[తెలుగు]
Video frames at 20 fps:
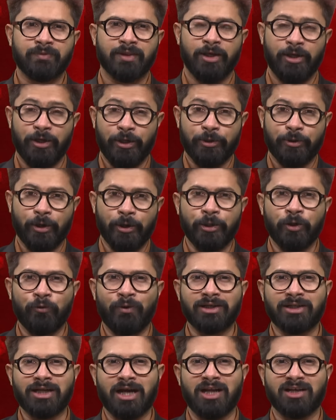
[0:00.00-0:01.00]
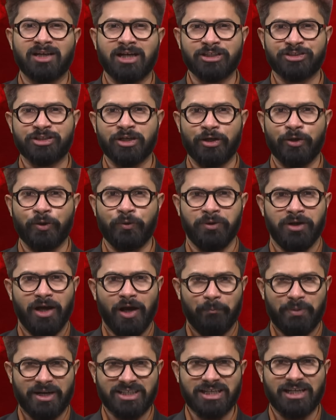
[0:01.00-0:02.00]
ఈ రెండు వర్గాల ఘర్షణలు
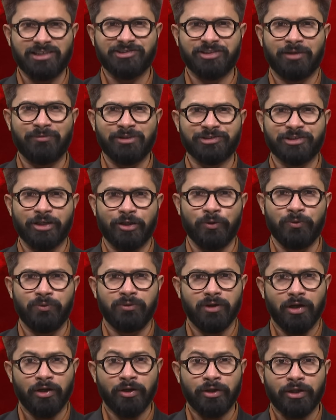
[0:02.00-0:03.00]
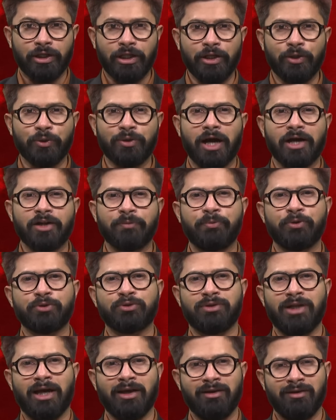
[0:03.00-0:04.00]
ప్రజా సమస్యలు నీరు
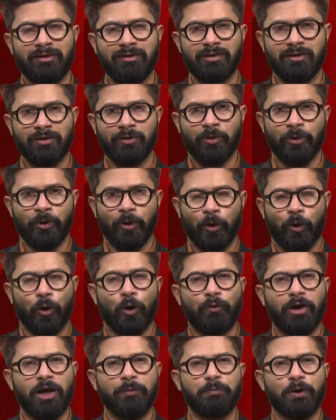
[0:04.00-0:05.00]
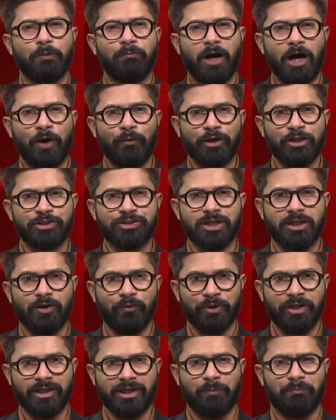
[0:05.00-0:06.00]
గారిపోతున్నాయి ఓవైపు మావోయిస్టుల
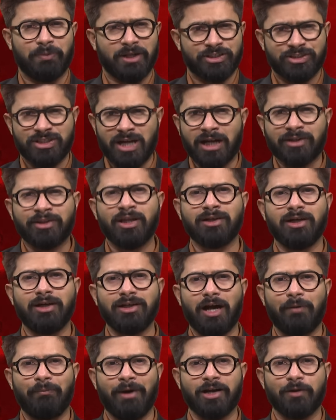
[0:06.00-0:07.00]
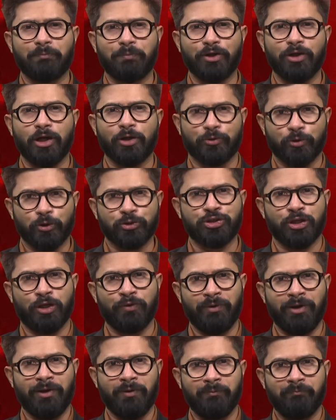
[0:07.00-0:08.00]
ఉనికి ప్రశ్నార్థకంగా మారిపోయిన
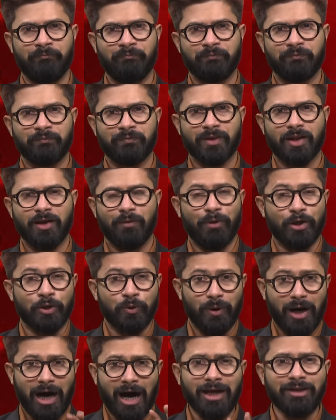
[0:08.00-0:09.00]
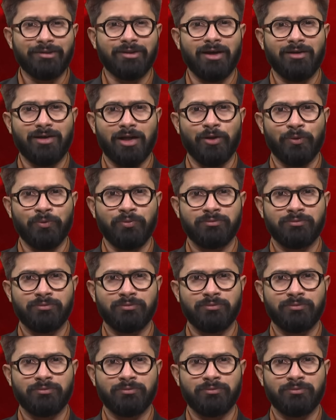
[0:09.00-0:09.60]
రోజులివి మరో ఐదేళ్లలో